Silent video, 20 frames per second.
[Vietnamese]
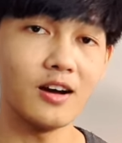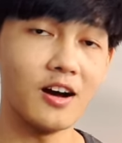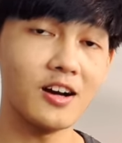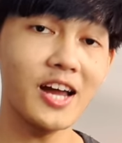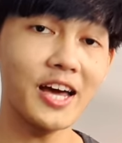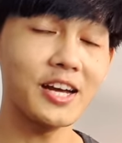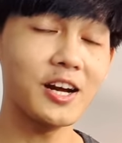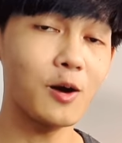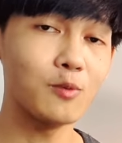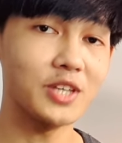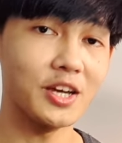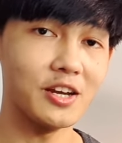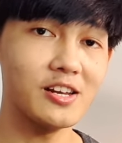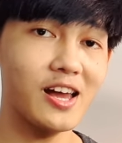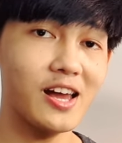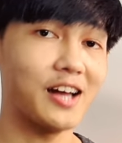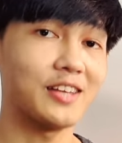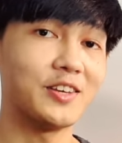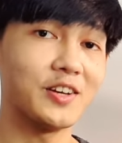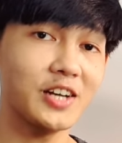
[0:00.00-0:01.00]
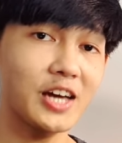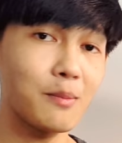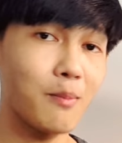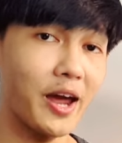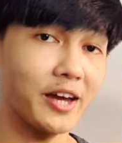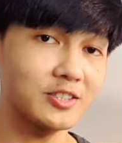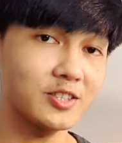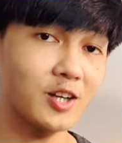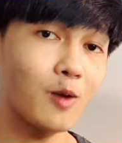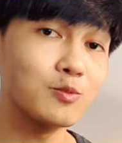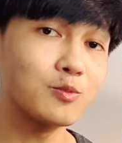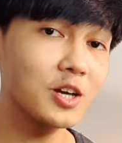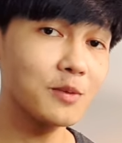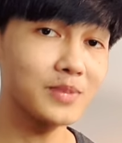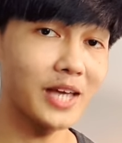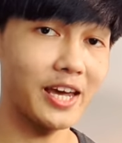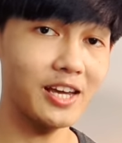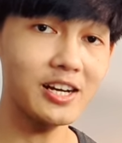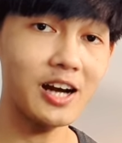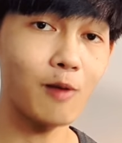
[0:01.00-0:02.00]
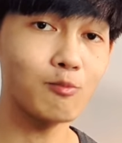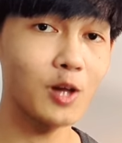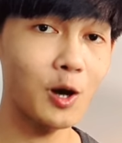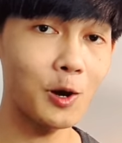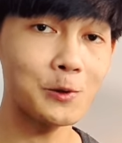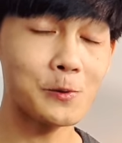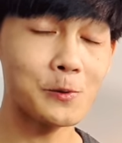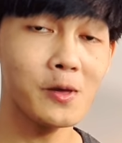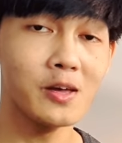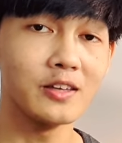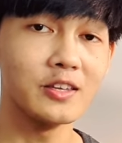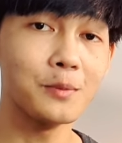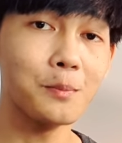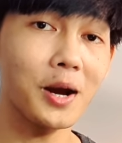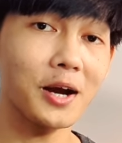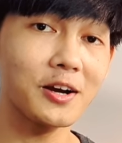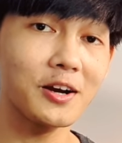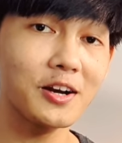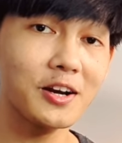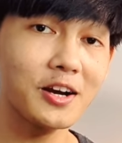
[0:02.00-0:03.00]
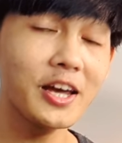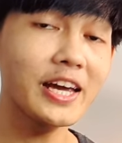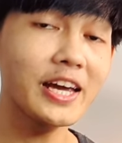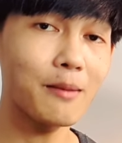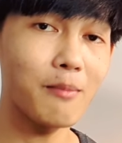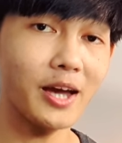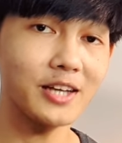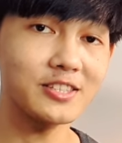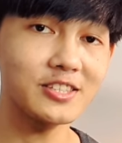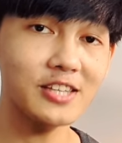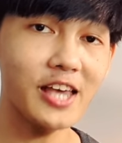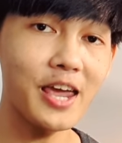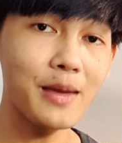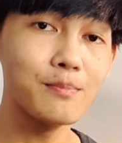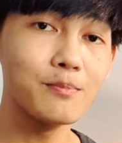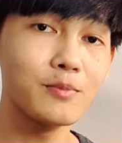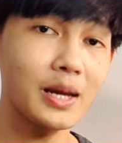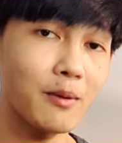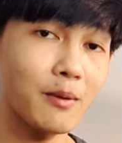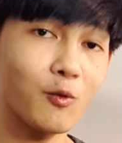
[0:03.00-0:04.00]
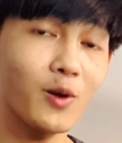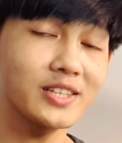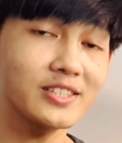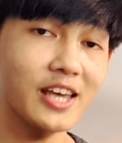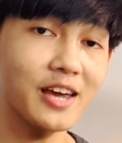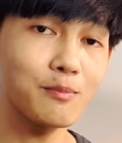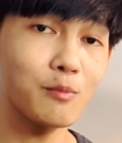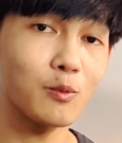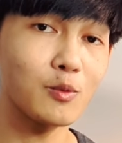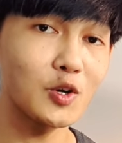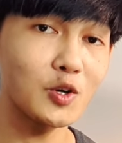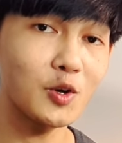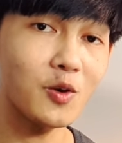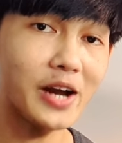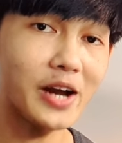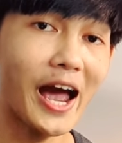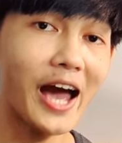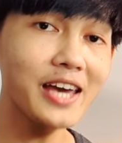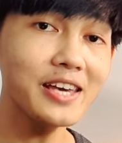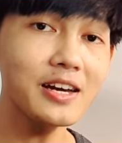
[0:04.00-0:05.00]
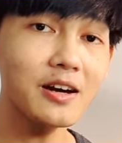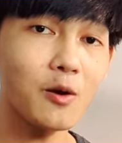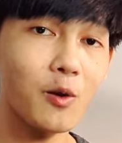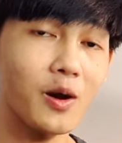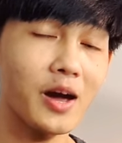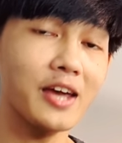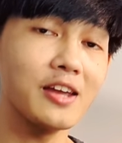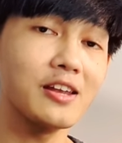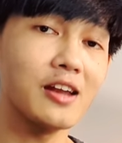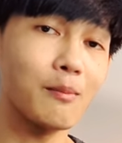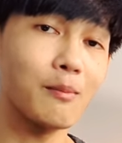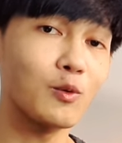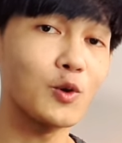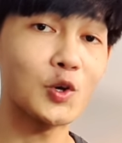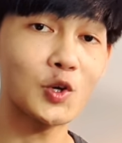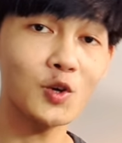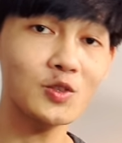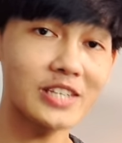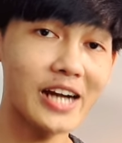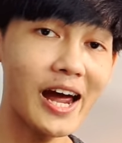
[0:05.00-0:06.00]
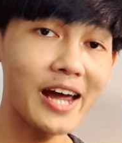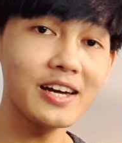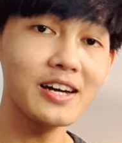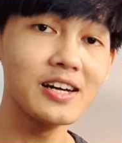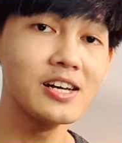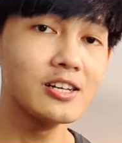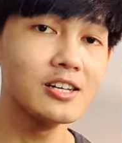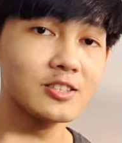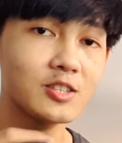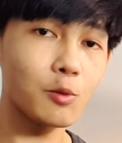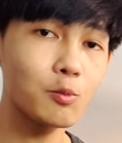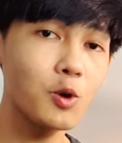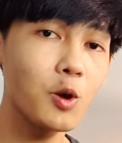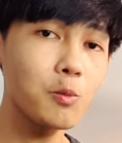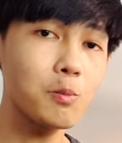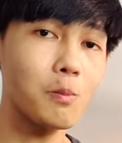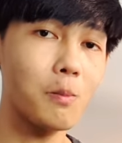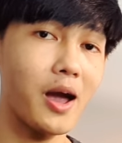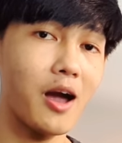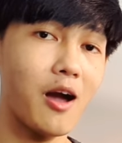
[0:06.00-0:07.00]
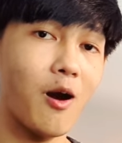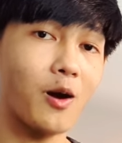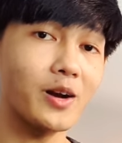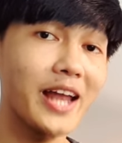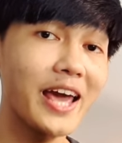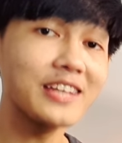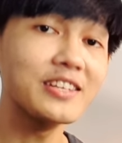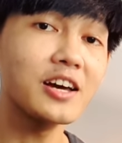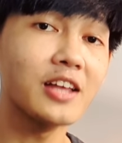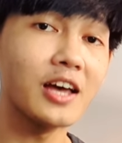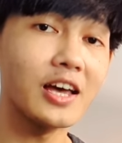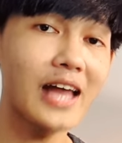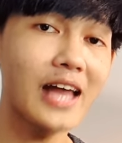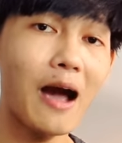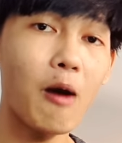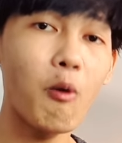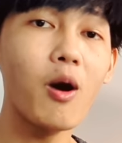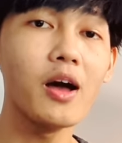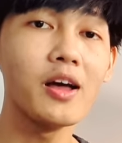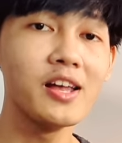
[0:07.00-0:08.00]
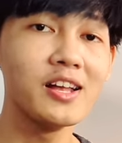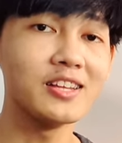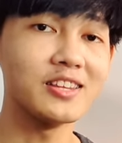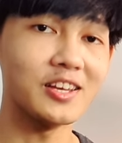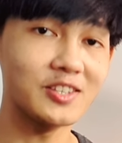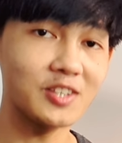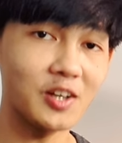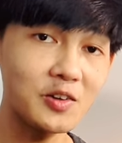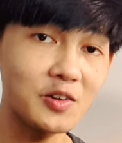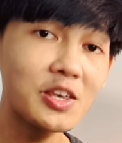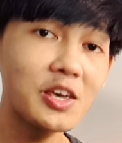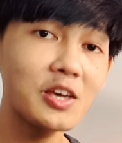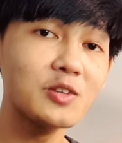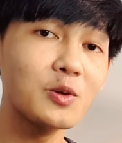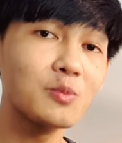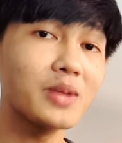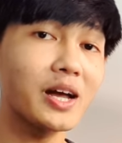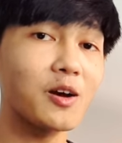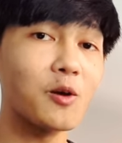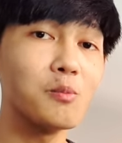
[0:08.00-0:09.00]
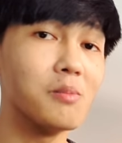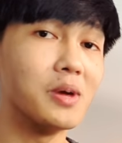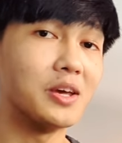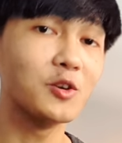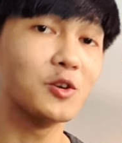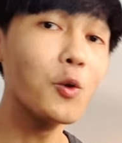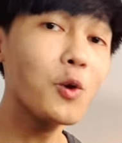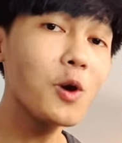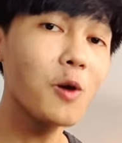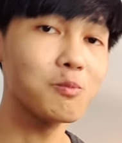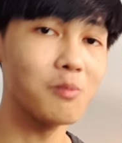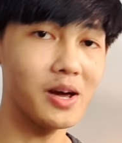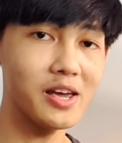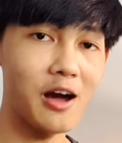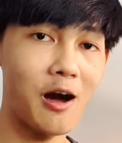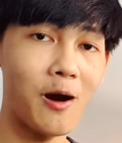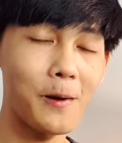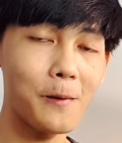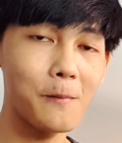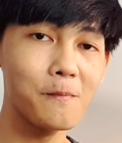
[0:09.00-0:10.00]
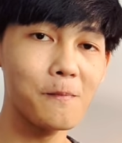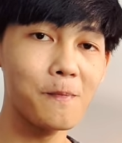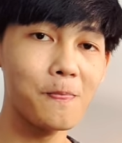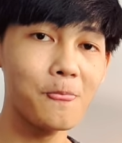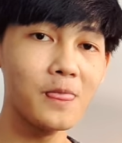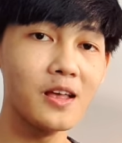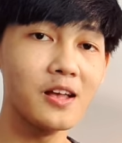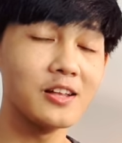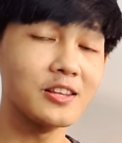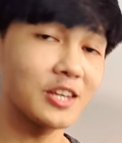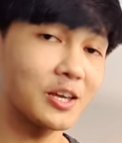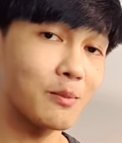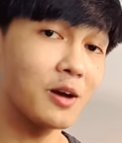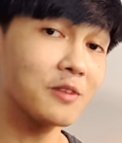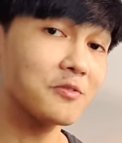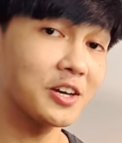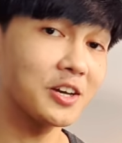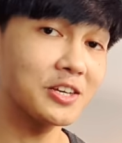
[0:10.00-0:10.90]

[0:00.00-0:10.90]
ở đây không chỉ là những cái bạn trong nhóm nhảy không thôi nhưng mà khi các bạn xem các bạn quan sát một người con gái hay là một người con trai trong lúc mà họ đang chơi thể thao thì tự nhiên chúng ta cũng bị cuốn hút bởi họ thì bởi